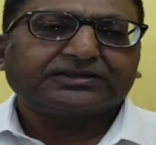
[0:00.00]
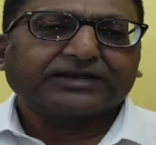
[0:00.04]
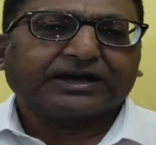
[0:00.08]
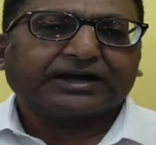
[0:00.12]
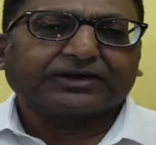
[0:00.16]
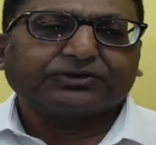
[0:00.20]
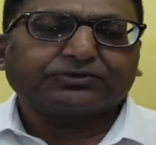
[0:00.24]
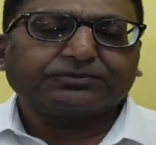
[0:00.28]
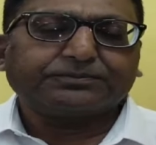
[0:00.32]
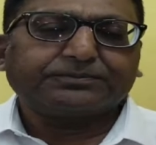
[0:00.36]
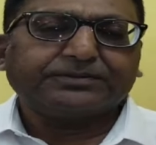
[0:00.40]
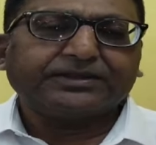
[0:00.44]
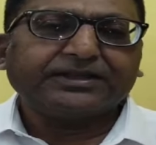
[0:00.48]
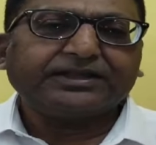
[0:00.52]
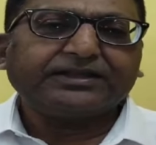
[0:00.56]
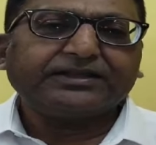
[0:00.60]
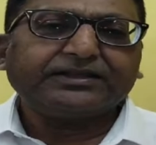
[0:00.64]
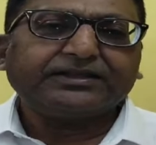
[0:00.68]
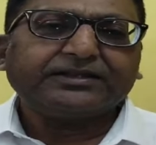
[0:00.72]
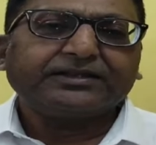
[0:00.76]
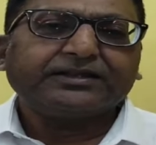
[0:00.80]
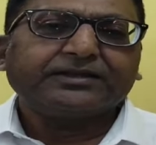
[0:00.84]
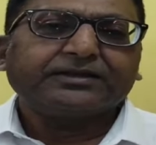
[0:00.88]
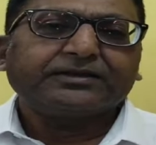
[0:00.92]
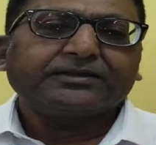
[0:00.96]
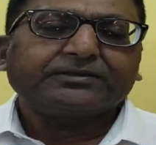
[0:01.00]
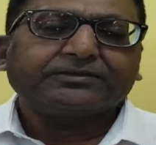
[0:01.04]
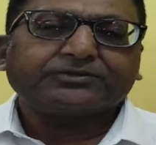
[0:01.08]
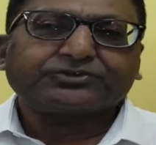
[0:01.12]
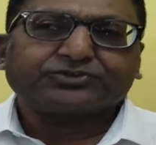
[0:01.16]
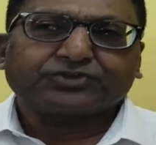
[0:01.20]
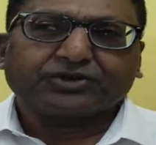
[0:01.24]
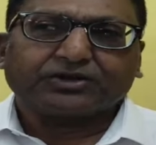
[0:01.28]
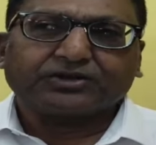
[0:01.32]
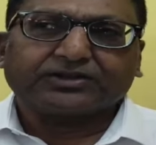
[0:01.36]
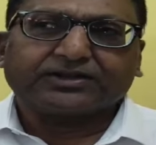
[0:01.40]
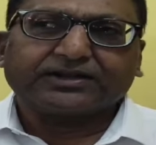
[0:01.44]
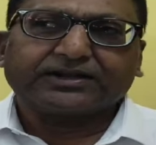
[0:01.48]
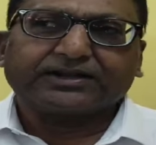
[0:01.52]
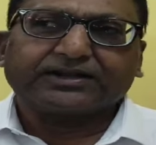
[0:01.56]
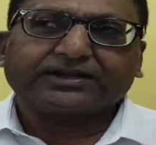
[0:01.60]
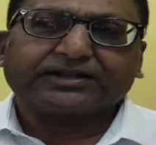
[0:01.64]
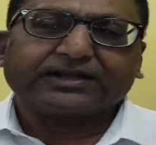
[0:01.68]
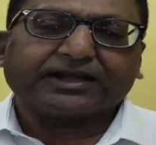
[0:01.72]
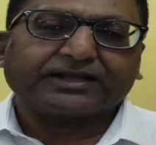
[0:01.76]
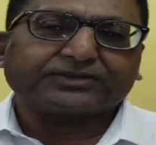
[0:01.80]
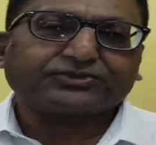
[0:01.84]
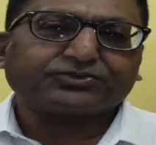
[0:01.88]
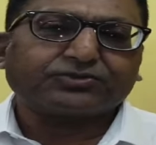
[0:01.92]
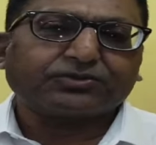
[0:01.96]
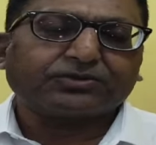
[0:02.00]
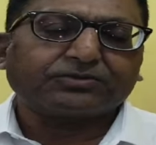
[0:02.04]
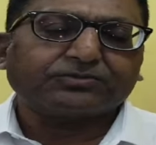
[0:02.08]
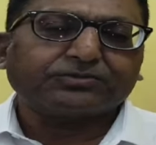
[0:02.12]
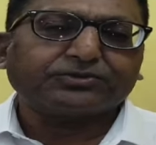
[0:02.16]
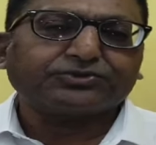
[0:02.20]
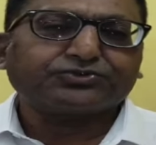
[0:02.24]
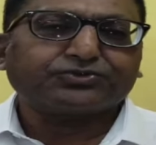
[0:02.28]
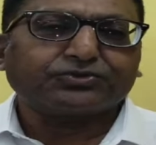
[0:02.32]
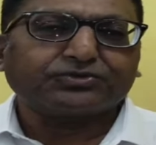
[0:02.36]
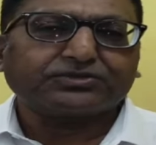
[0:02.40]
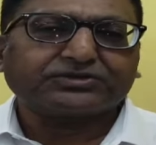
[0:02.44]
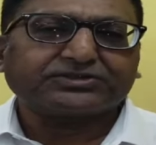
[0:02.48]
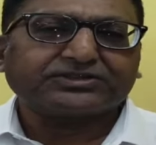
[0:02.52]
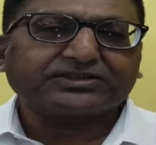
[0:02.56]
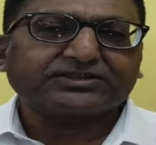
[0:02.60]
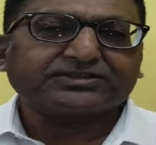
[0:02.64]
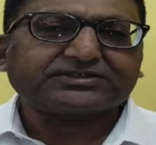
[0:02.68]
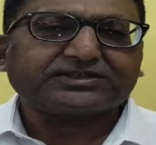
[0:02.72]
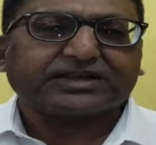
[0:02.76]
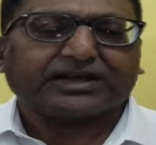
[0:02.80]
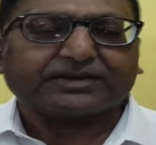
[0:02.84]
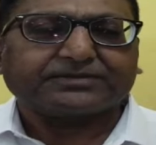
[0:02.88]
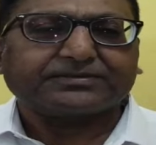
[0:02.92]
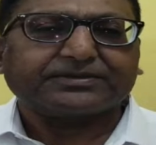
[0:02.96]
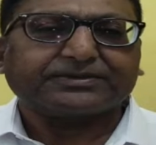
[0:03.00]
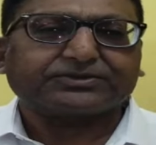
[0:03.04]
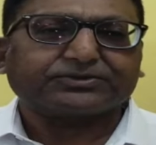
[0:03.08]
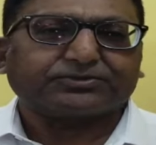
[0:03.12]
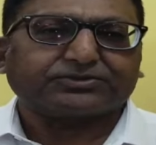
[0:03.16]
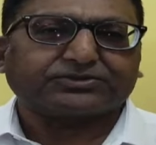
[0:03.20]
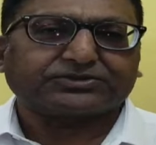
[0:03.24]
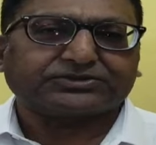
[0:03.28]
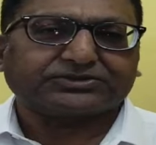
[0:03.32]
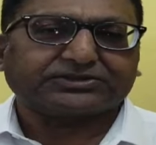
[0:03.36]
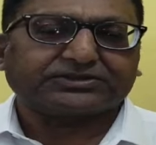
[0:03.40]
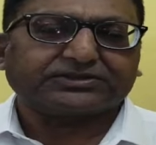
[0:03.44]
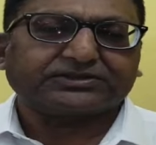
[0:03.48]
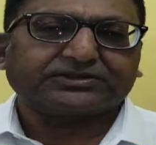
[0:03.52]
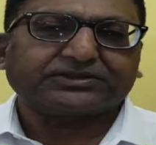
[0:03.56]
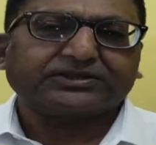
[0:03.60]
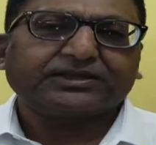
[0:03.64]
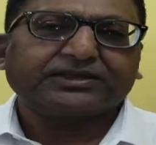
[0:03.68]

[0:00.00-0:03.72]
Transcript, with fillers: তার উপরে সরকারের কাজকর্ম চলছে সার্ভে চলছে